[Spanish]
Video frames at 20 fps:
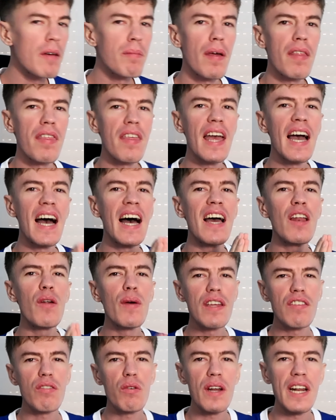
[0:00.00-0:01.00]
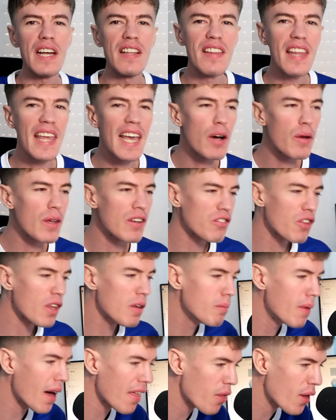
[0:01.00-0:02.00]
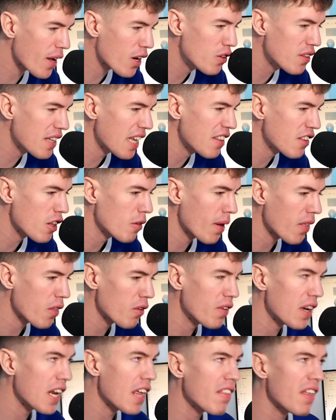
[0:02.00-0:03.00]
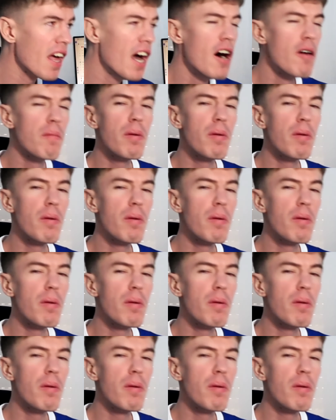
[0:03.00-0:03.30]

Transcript: especial, hoy es un gran día, hoy estoy mazo y contento y mazo feliz